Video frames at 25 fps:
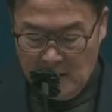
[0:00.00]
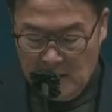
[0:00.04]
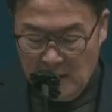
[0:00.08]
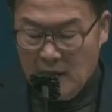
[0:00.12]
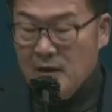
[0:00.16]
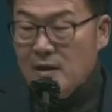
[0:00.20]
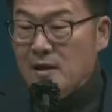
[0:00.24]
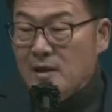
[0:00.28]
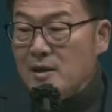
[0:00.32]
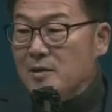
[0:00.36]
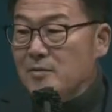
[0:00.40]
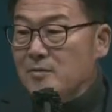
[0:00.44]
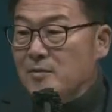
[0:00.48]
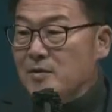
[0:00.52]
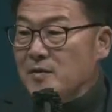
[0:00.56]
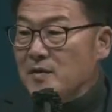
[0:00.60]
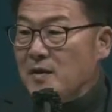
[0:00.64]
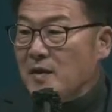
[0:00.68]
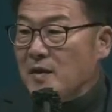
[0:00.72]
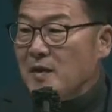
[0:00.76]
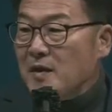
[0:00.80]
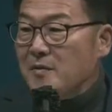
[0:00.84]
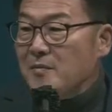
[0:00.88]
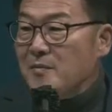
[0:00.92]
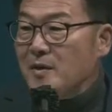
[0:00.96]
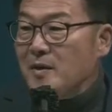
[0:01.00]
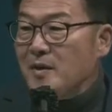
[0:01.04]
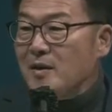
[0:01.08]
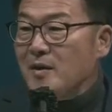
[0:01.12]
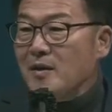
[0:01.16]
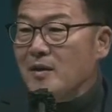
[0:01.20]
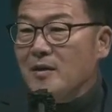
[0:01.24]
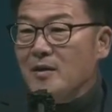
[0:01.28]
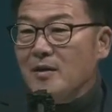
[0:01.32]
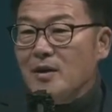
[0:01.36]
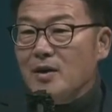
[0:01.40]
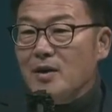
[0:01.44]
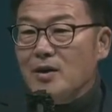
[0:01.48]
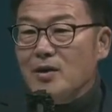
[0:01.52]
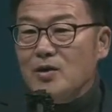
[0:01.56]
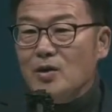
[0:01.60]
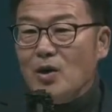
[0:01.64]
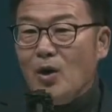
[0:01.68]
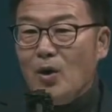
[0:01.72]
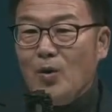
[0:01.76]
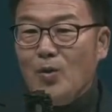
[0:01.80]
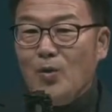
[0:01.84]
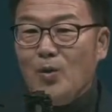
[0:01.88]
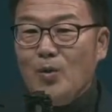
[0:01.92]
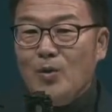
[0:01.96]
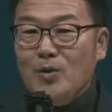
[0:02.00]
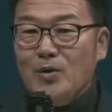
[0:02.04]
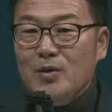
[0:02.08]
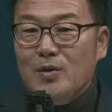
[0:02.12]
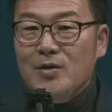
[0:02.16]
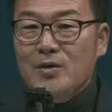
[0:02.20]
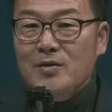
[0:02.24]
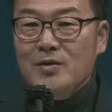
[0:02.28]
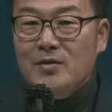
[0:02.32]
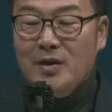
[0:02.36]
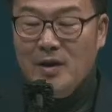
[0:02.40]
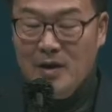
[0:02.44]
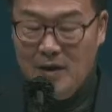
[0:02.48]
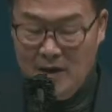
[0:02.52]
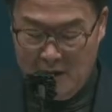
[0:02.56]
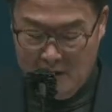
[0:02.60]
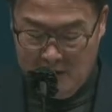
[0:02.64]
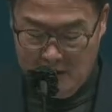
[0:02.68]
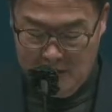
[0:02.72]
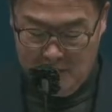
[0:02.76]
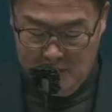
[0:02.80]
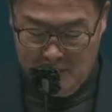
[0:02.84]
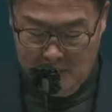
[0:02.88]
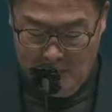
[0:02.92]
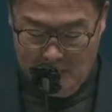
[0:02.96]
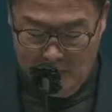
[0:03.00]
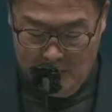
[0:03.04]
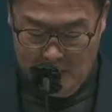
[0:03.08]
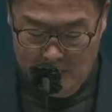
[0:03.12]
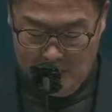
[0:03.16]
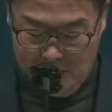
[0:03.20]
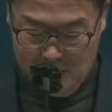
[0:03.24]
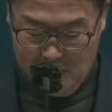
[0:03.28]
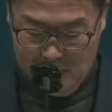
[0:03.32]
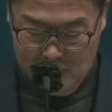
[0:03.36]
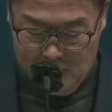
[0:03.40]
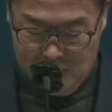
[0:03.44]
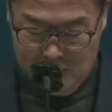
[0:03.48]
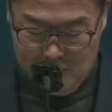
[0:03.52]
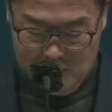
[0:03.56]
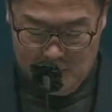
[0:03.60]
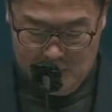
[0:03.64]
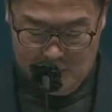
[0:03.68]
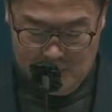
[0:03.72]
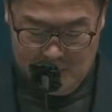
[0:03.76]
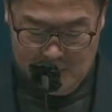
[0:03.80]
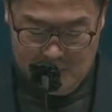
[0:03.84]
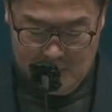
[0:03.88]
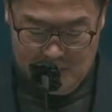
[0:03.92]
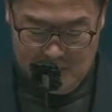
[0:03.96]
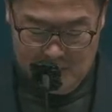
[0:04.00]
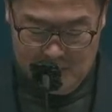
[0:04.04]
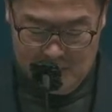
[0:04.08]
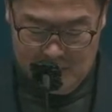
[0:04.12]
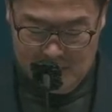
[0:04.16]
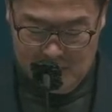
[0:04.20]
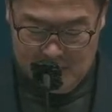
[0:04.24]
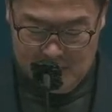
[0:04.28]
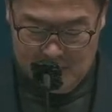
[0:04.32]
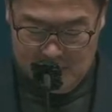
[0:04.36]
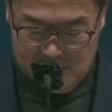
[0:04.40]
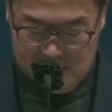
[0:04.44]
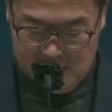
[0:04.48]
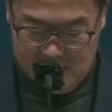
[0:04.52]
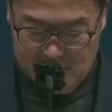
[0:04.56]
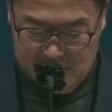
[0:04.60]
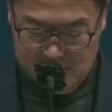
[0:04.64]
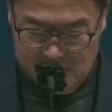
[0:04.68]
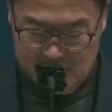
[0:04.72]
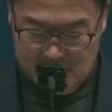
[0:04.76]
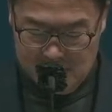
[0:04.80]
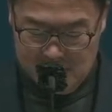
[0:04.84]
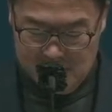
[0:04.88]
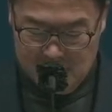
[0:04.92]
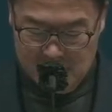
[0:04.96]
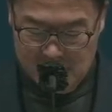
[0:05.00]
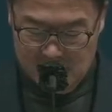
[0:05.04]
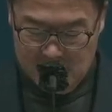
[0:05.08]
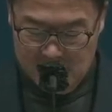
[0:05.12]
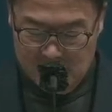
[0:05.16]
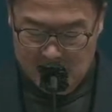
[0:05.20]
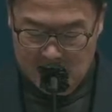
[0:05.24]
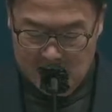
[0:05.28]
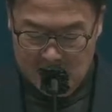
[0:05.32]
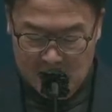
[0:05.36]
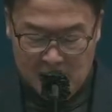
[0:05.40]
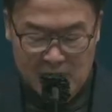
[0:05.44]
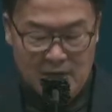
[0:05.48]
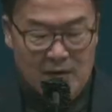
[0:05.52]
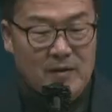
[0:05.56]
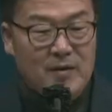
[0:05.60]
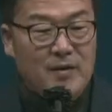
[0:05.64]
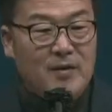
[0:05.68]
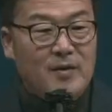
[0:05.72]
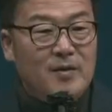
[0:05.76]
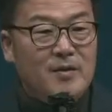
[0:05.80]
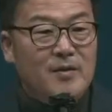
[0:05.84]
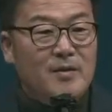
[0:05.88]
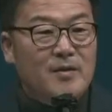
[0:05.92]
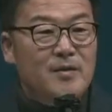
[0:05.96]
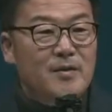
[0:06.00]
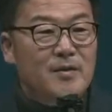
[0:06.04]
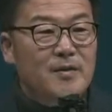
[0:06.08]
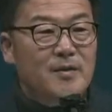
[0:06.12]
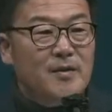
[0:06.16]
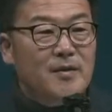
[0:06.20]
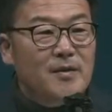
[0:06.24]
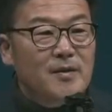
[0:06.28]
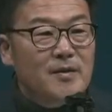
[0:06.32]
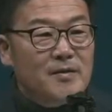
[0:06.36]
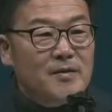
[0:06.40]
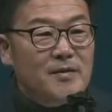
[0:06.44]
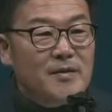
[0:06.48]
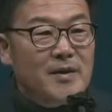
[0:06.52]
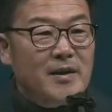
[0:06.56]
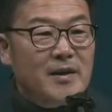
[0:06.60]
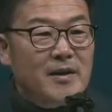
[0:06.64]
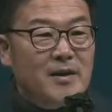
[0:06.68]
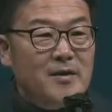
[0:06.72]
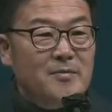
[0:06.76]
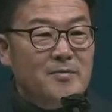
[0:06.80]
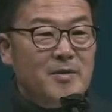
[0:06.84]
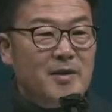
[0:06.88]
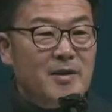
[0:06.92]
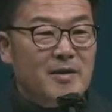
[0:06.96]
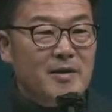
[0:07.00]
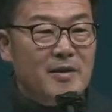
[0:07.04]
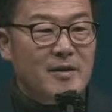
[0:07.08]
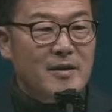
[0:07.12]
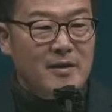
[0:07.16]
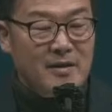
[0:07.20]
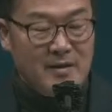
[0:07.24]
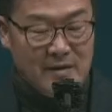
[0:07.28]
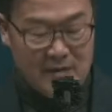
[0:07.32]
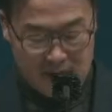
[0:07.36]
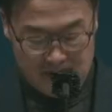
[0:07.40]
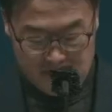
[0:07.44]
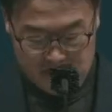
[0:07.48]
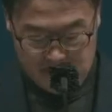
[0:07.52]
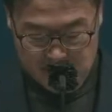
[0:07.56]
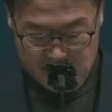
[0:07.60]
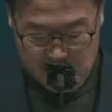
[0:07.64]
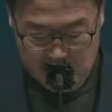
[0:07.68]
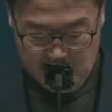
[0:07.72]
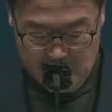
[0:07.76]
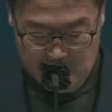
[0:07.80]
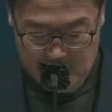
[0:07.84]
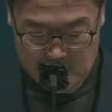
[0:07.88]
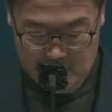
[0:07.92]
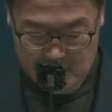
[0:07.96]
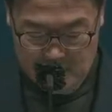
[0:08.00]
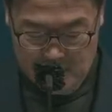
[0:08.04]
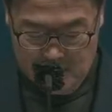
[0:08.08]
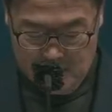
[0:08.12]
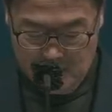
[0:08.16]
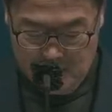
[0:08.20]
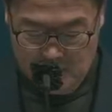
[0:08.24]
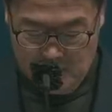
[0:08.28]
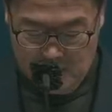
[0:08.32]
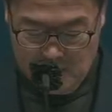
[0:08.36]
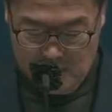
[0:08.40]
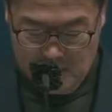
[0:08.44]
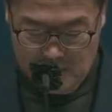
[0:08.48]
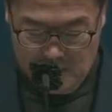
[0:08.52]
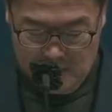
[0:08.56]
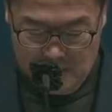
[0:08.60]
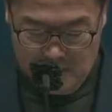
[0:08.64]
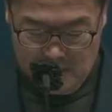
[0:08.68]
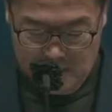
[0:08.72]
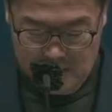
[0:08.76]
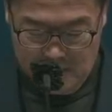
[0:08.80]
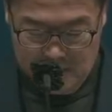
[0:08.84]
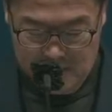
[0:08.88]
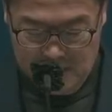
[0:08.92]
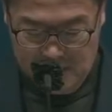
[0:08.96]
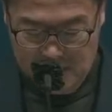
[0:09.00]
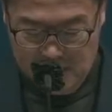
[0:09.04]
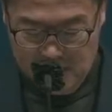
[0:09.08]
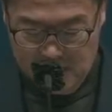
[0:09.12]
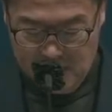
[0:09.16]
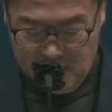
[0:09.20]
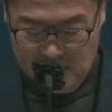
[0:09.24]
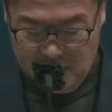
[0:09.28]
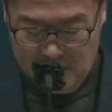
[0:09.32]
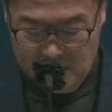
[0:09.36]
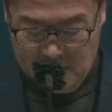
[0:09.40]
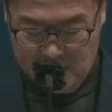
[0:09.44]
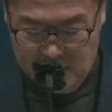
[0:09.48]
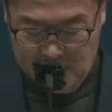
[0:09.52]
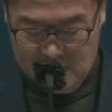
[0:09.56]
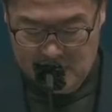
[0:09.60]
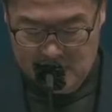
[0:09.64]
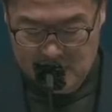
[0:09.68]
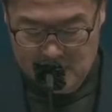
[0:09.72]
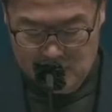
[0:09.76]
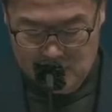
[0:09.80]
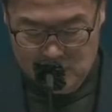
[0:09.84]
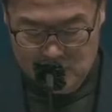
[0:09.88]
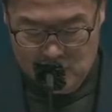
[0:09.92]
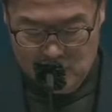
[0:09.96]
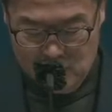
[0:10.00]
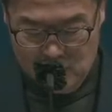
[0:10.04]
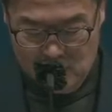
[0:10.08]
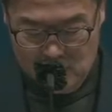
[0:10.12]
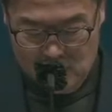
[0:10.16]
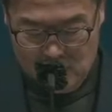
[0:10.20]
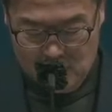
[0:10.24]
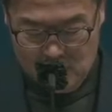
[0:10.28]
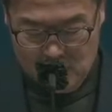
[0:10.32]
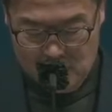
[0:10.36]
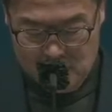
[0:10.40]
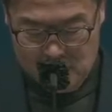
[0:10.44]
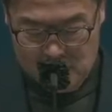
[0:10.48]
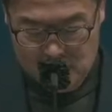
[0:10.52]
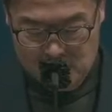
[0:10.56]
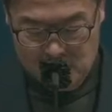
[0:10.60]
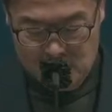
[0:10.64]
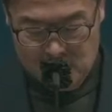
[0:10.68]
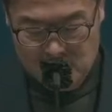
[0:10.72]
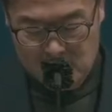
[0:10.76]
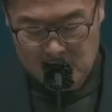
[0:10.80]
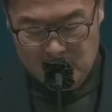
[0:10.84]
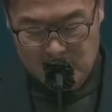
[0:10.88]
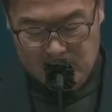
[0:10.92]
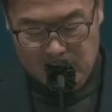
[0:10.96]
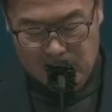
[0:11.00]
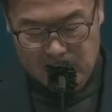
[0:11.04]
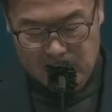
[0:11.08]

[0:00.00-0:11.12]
하나님은 사람에게 영혼을 사랑하는 마음을 주셨습니다. 그래서 사람에게 사랑이라고 하는 것은 대단히 중요한 것입니다.